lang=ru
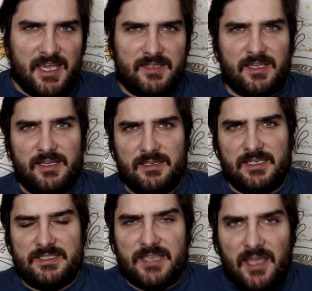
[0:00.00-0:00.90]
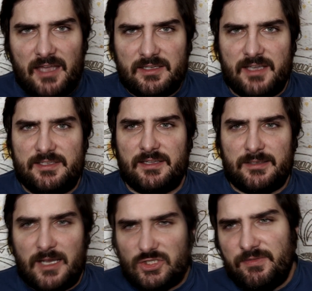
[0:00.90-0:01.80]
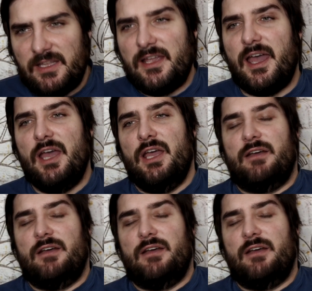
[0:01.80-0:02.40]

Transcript: Это и Саенко. и Тетрашвили.